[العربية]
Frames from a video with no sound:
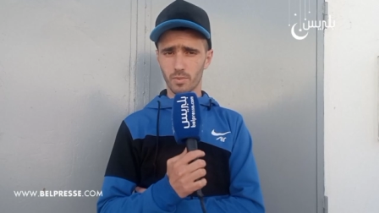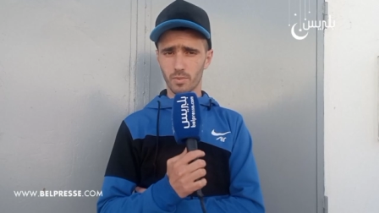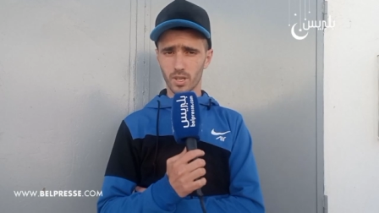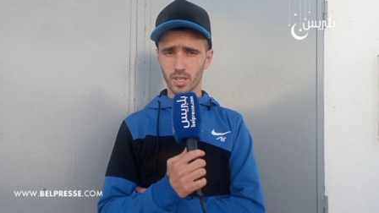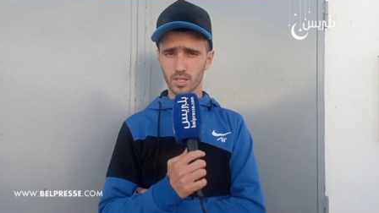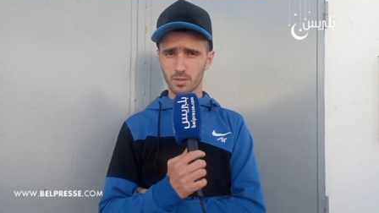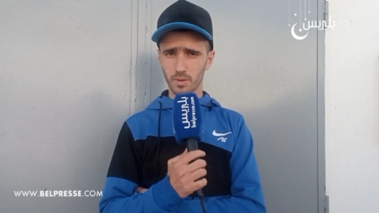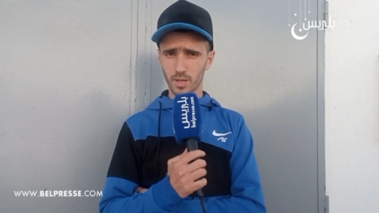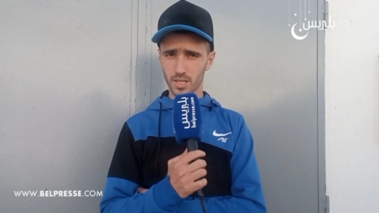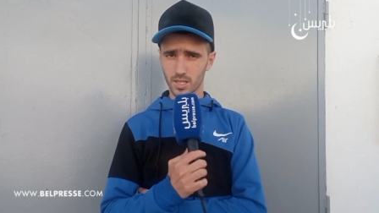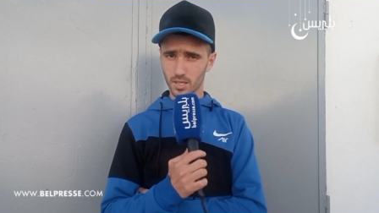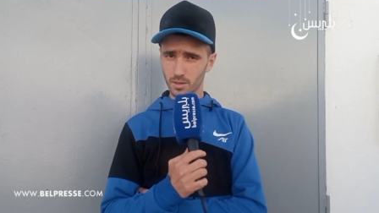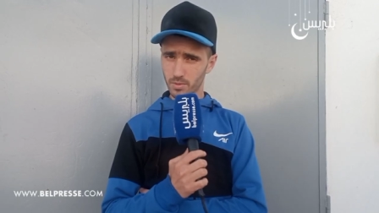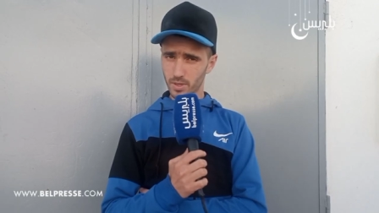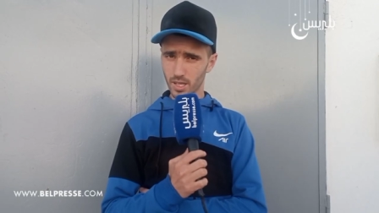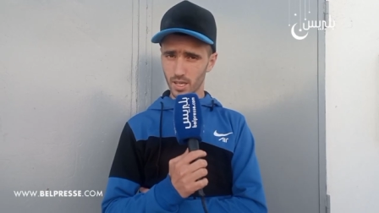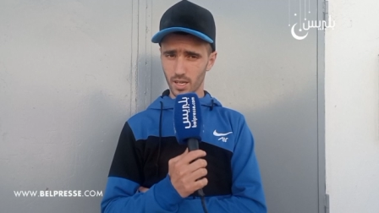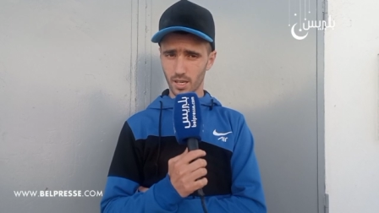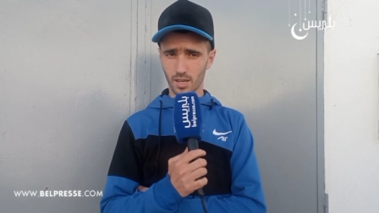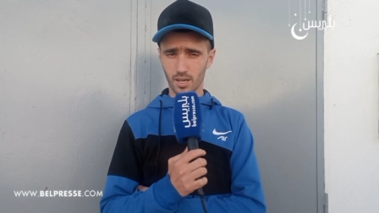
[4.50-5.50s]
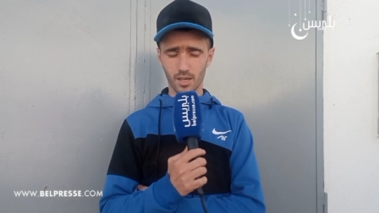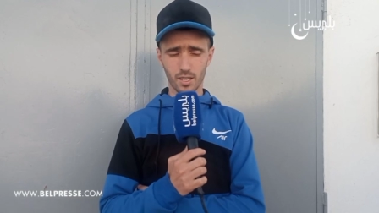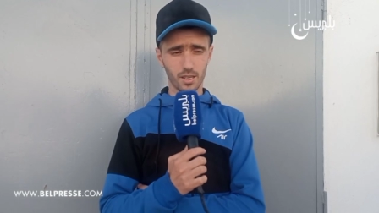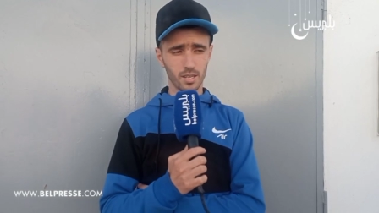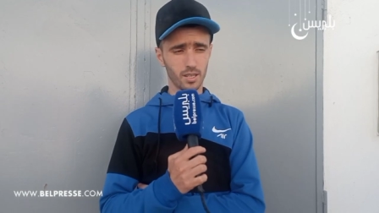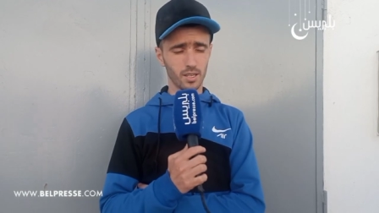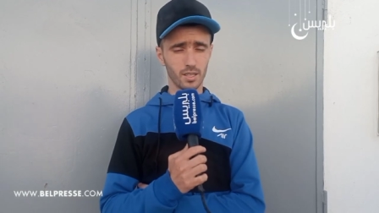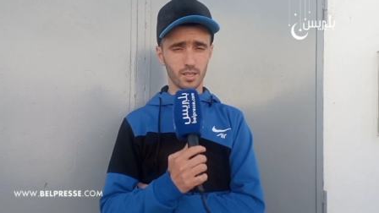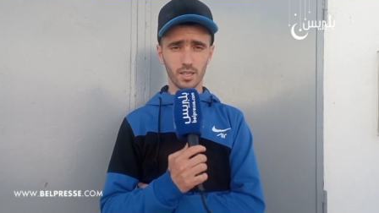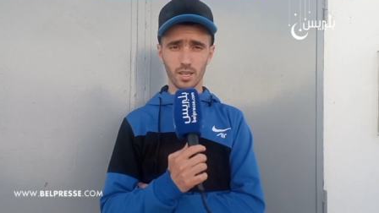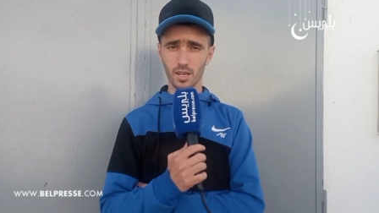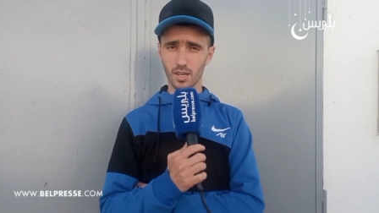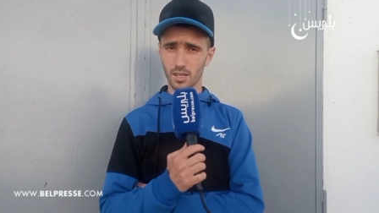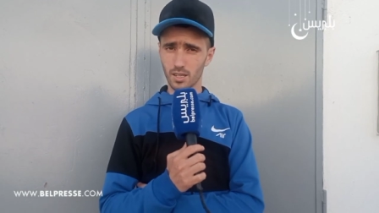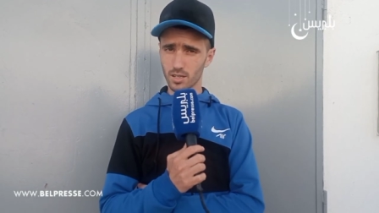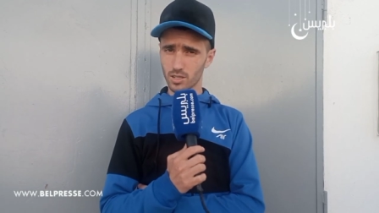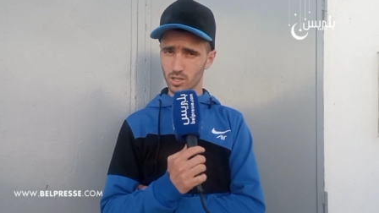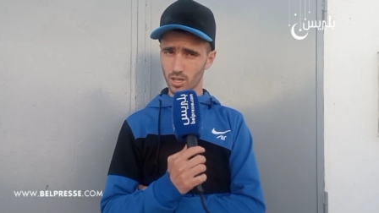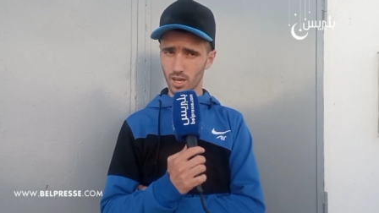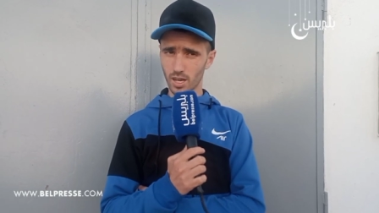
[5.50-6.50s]
بالنسبه للتبذير آه،
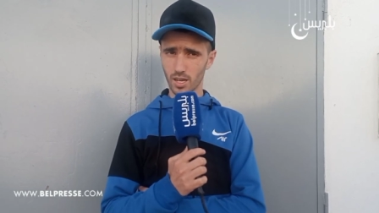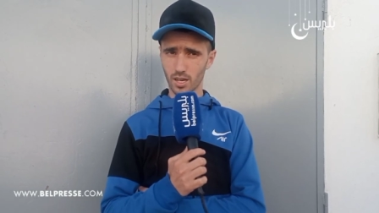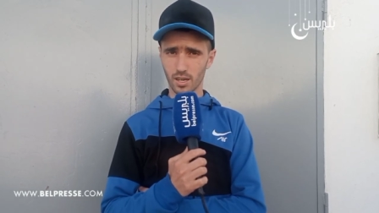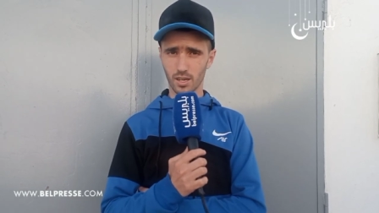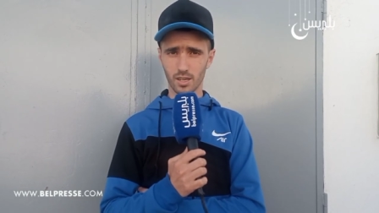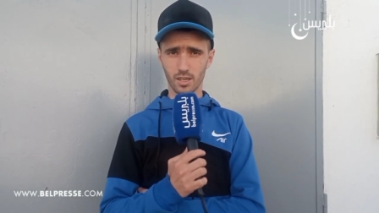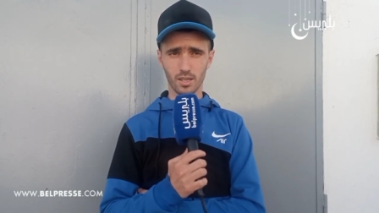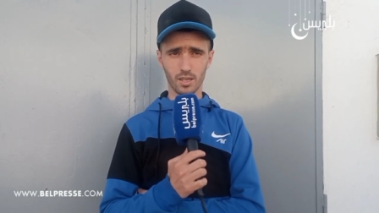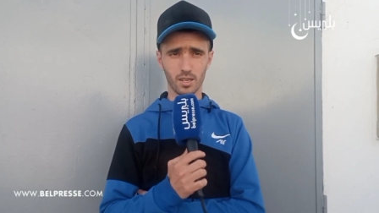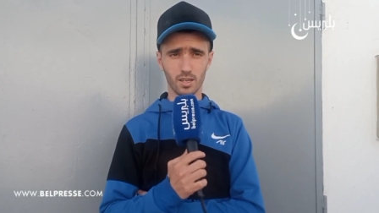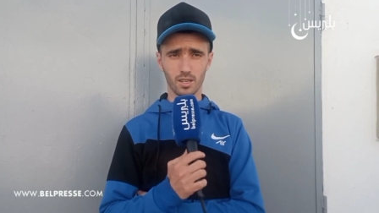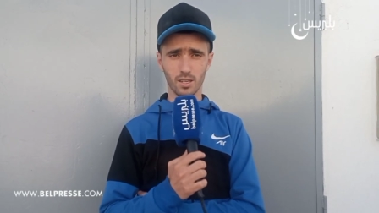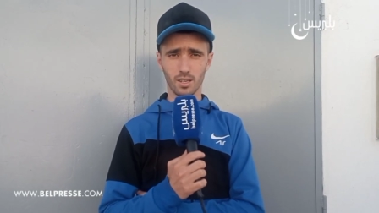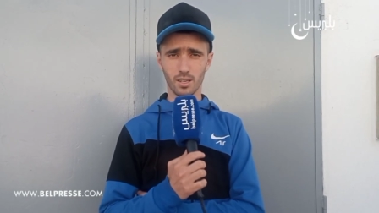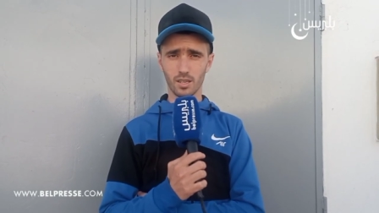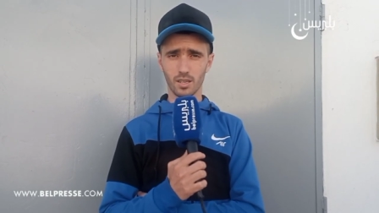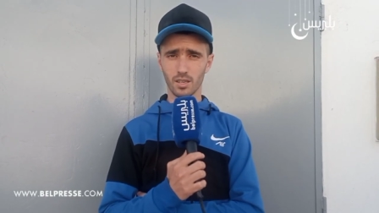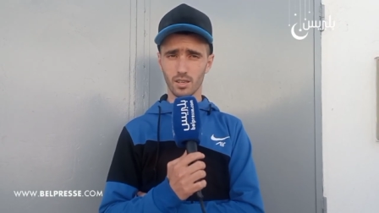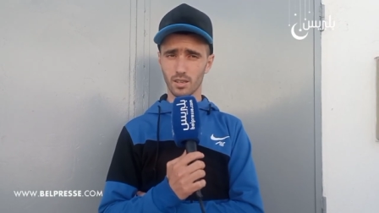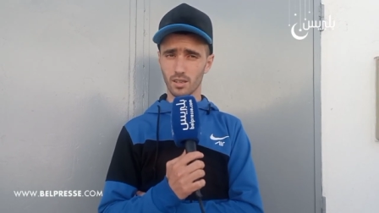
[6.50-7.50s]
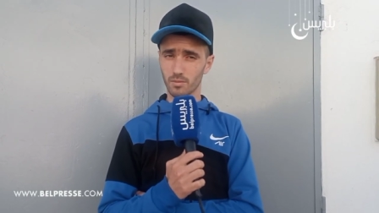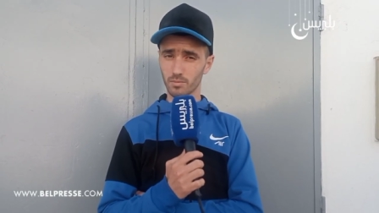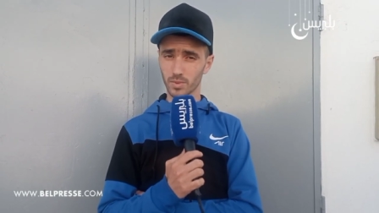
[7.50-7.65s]
ديال الشهر آه،